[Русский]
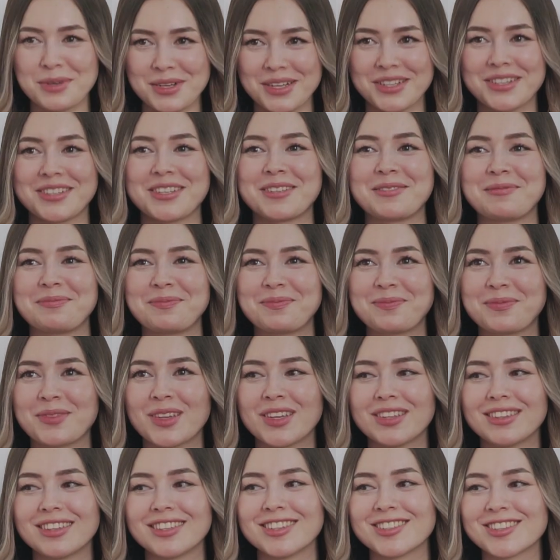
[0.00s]
Да, было.
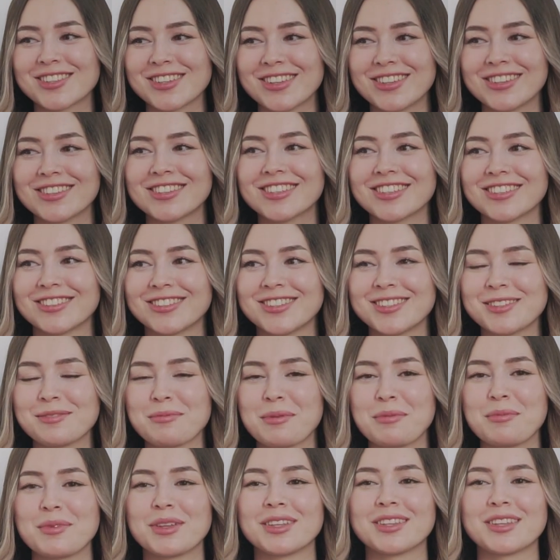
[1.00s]
Это еще началось
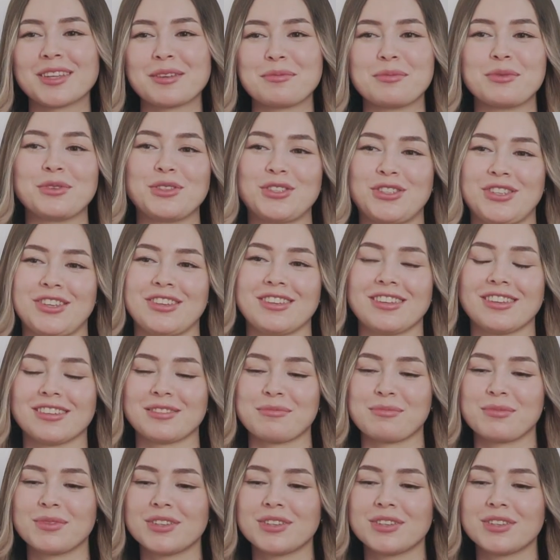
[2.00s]
с момента обучения.